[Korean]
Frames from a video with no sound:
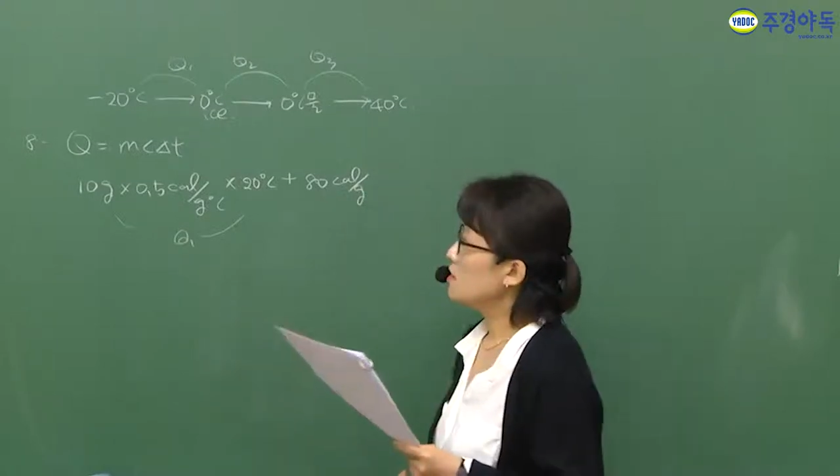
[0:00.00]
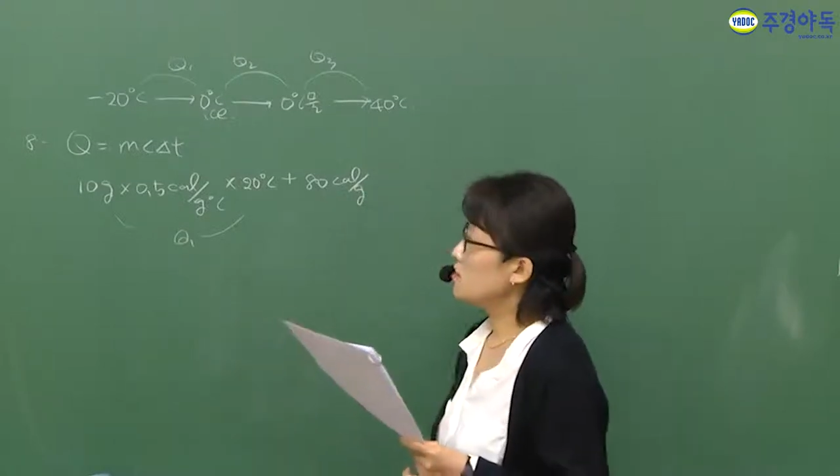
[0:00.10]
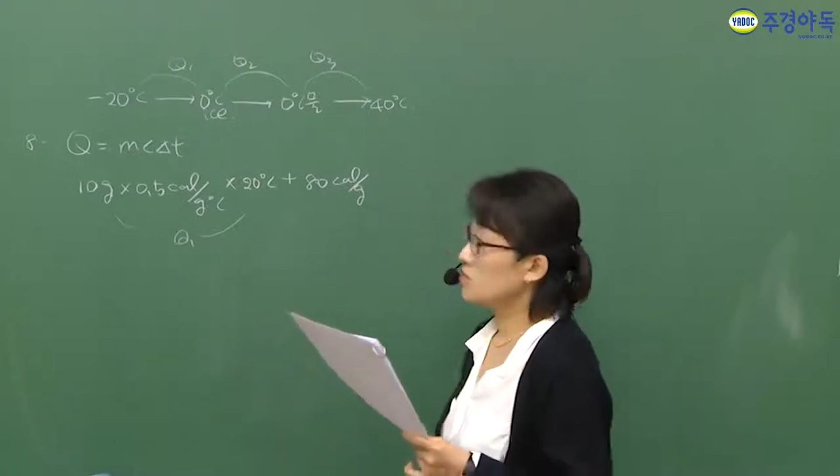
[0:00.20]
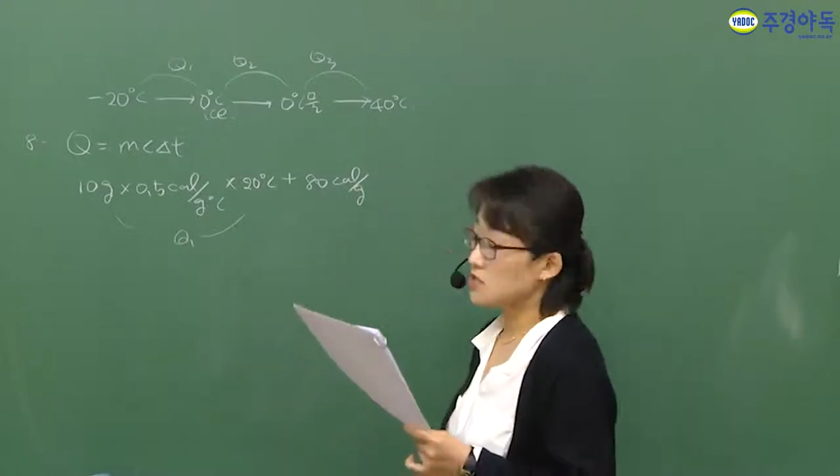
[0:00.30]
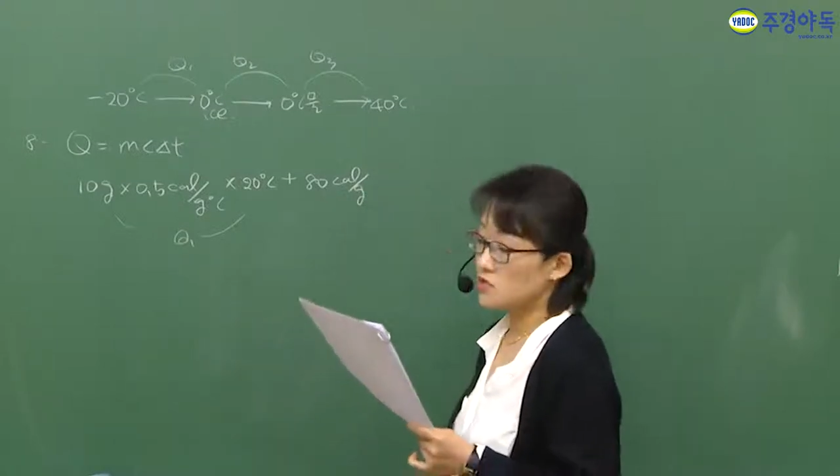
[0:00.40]

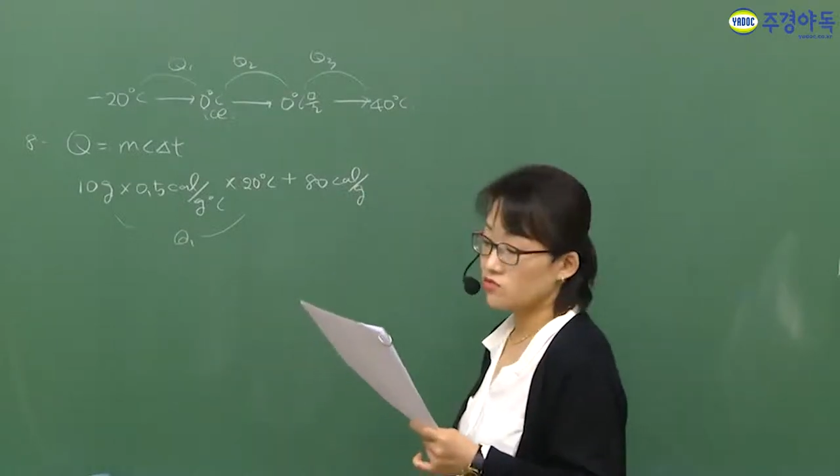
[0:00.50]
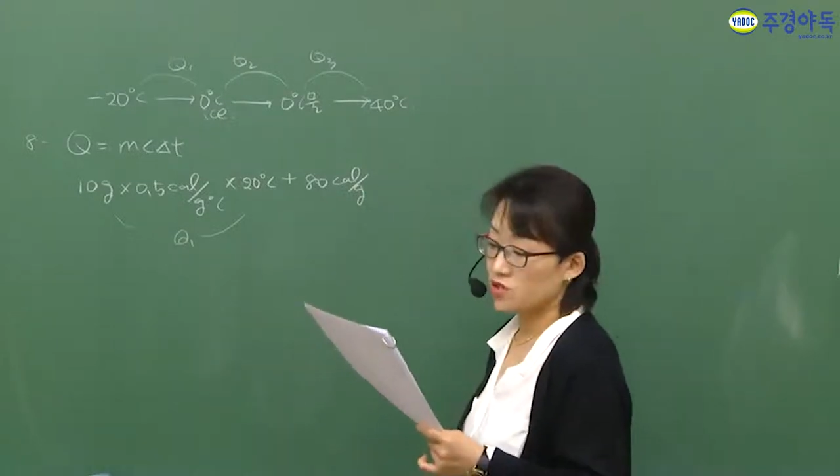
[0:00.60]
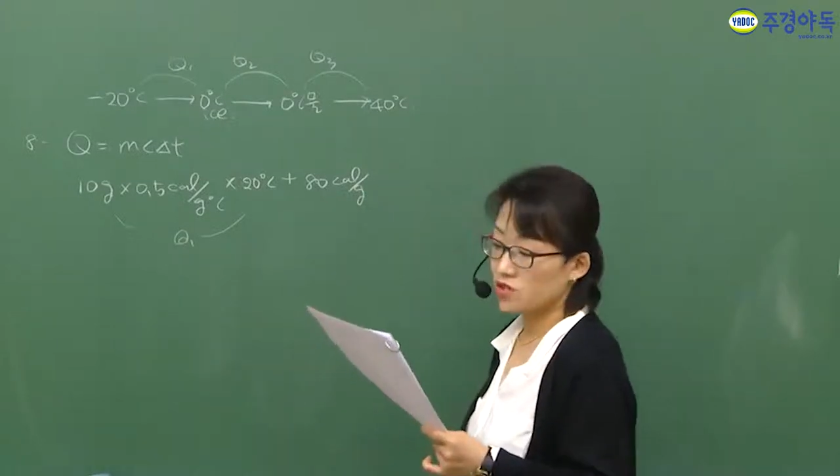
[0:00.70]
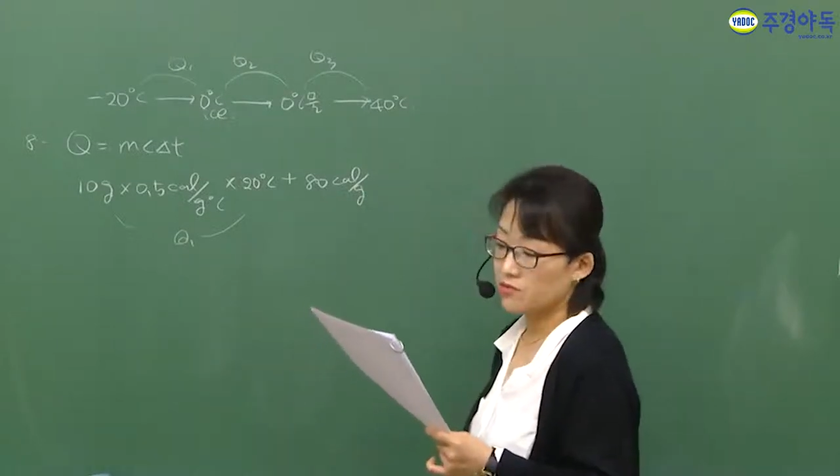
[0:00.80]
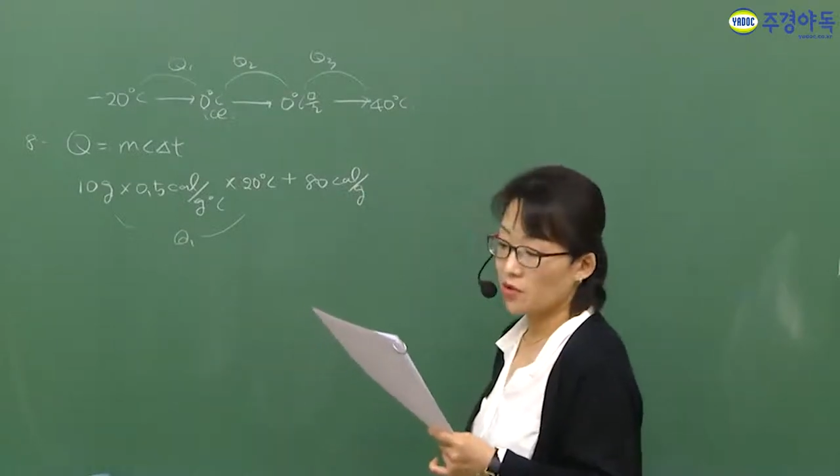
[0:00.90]
그런데 지금
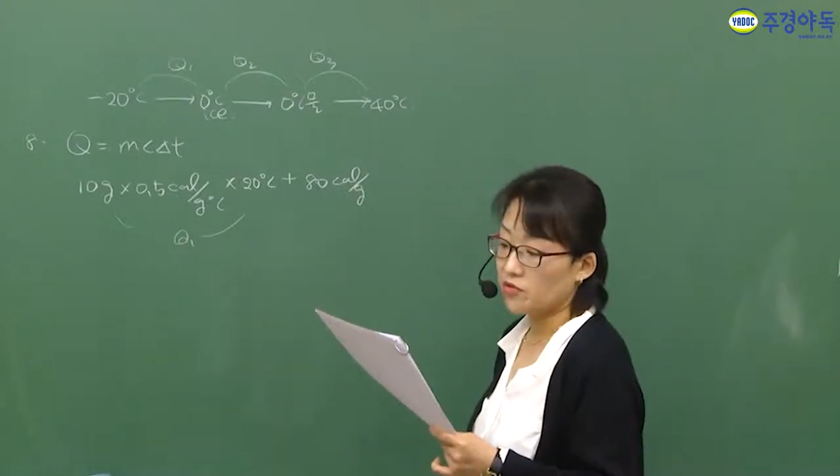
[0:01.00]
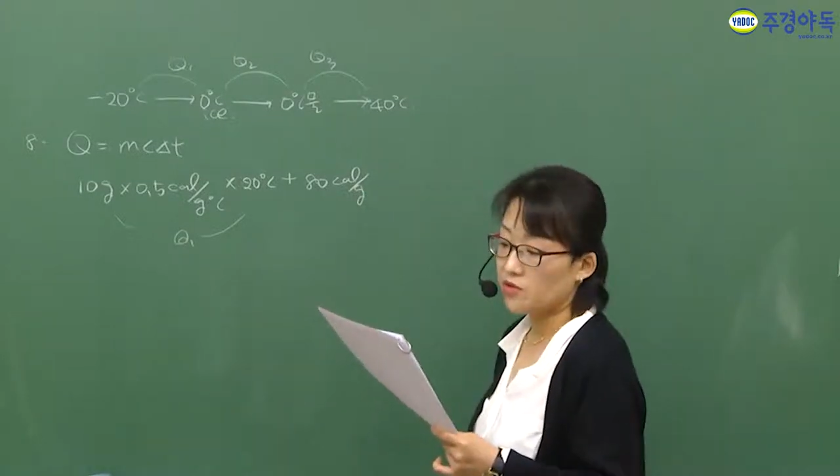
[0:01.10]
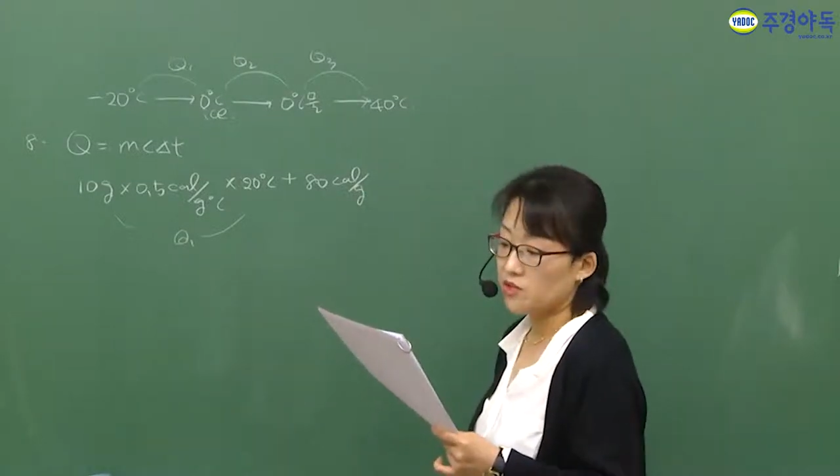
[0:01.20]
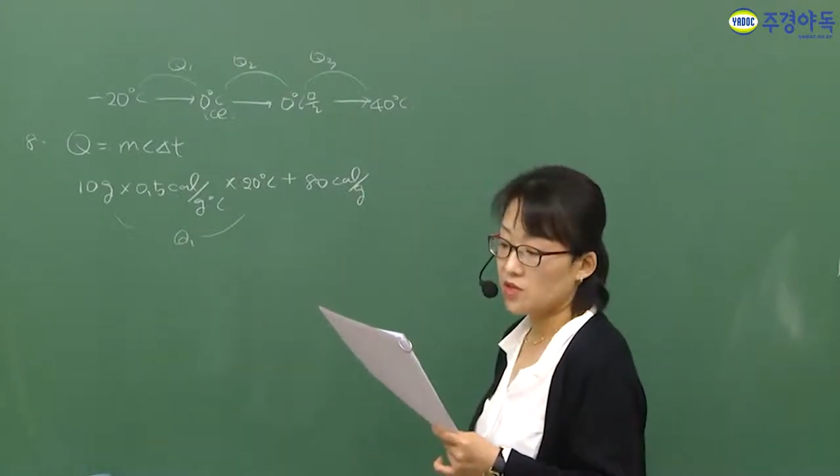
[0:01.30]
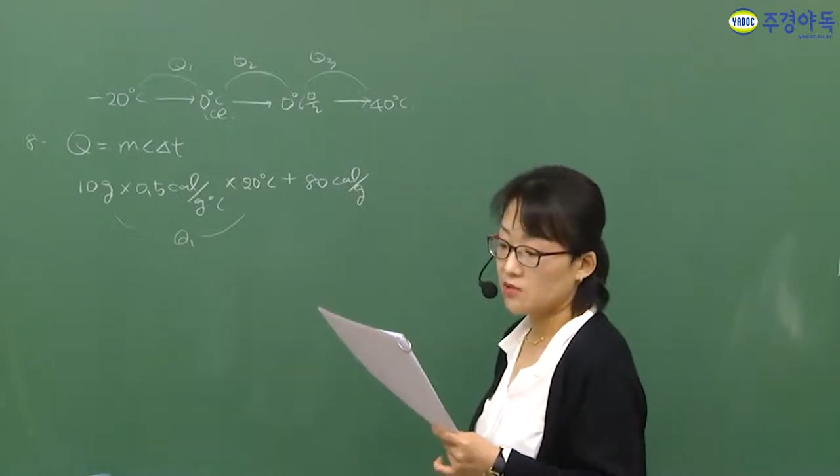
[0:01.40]
우리는
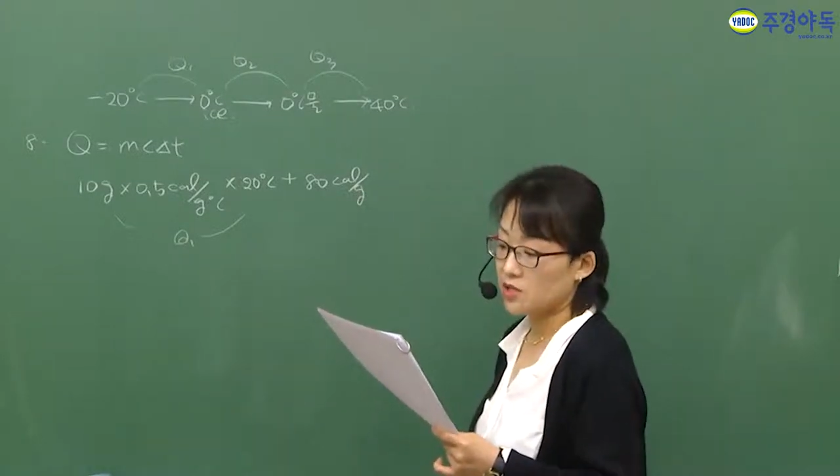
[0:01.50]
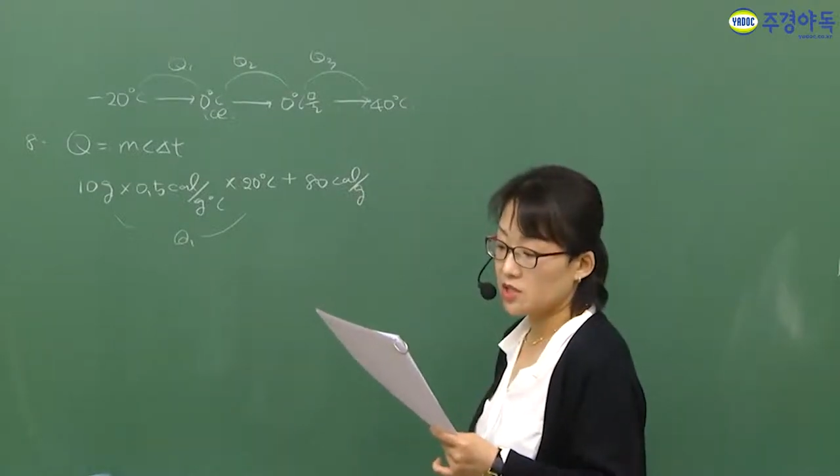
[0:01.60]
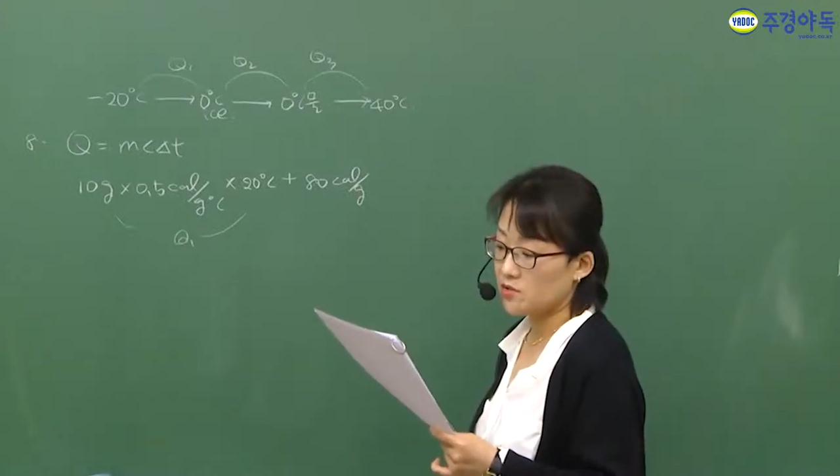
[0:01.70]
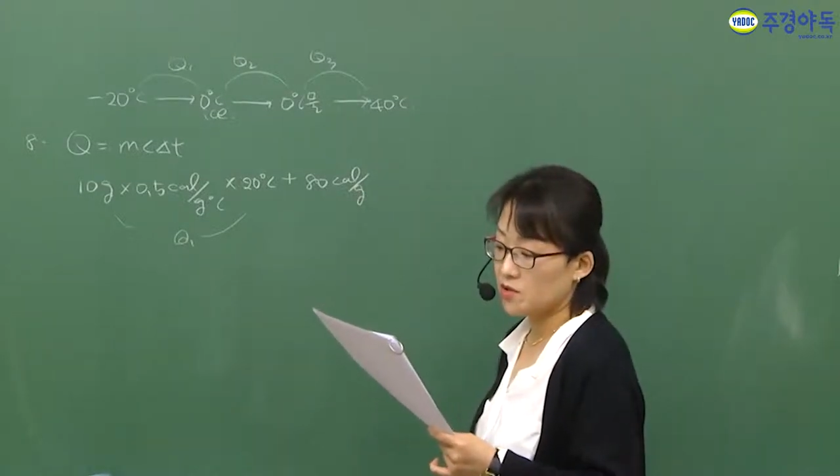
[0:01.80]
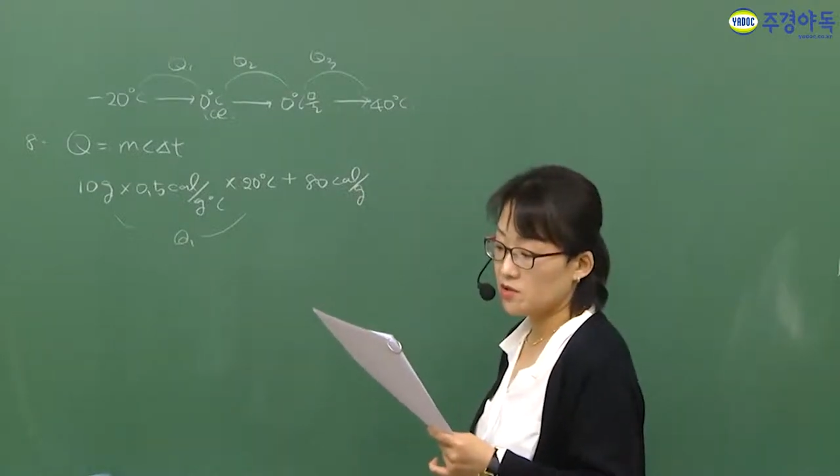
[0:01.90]
몇
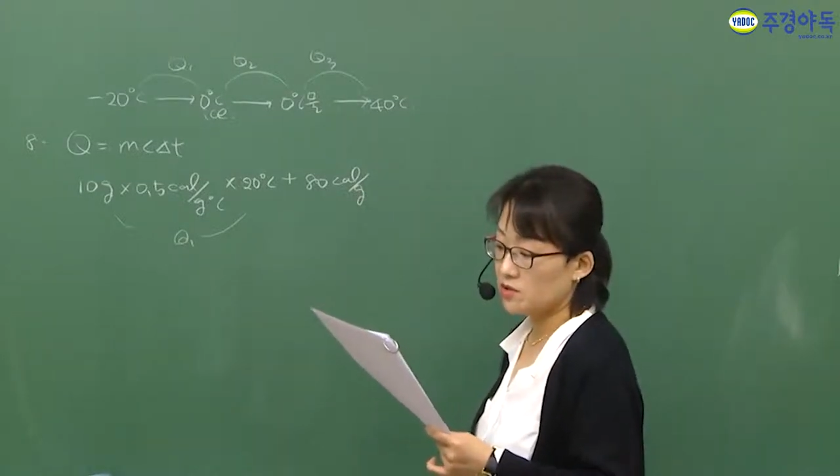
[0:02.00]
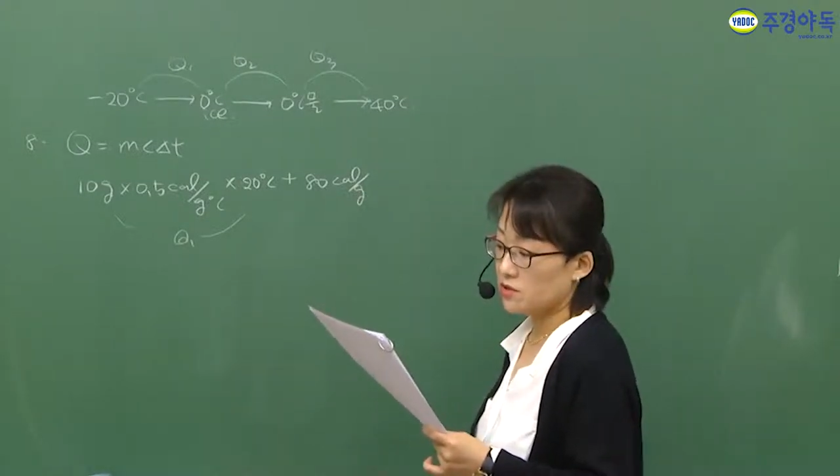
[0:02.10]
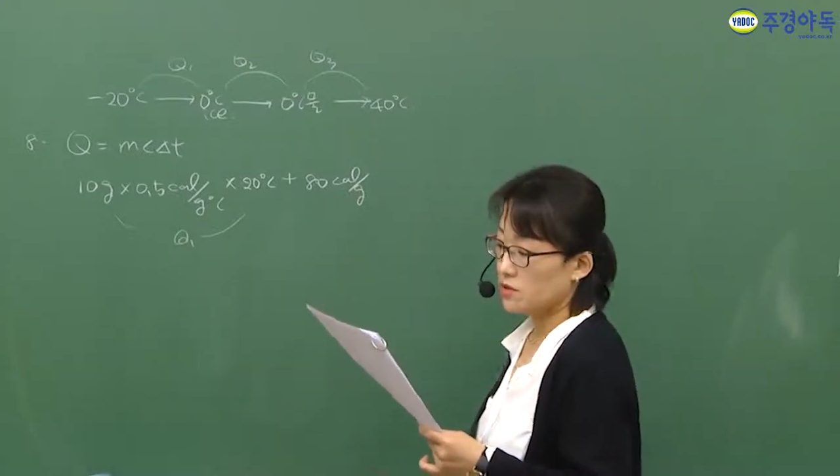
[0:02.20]
그램이냐면